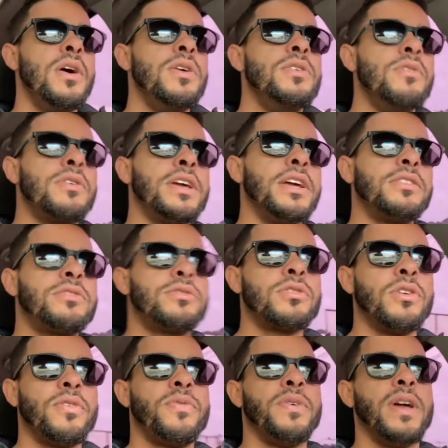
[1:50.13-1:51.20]
E o quinto
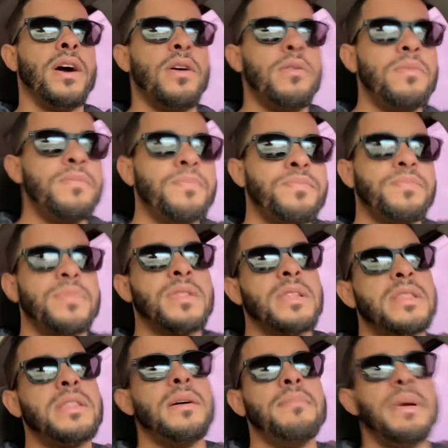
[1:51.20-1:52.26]
troféu
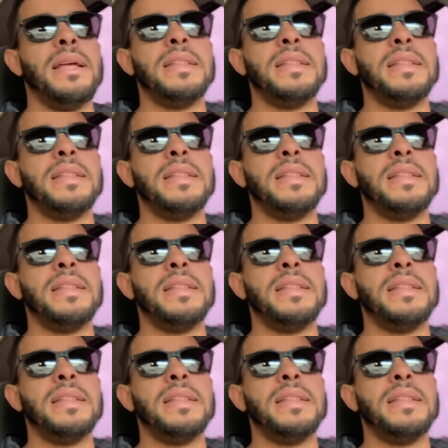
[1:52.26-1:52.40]
também